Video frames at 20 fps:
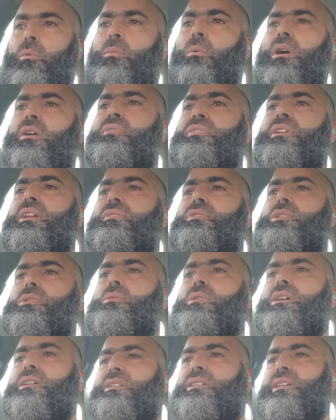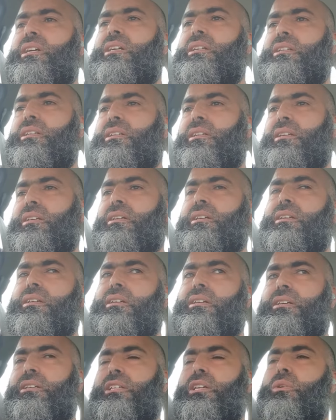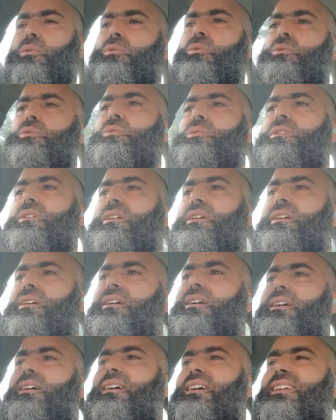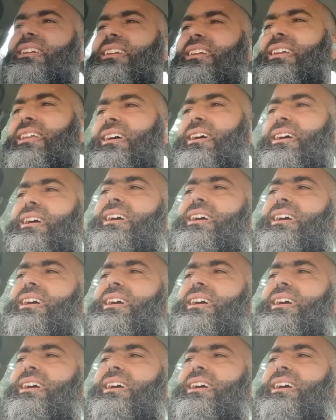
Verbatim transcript: وفي نفس الوقت يعني يقولون أن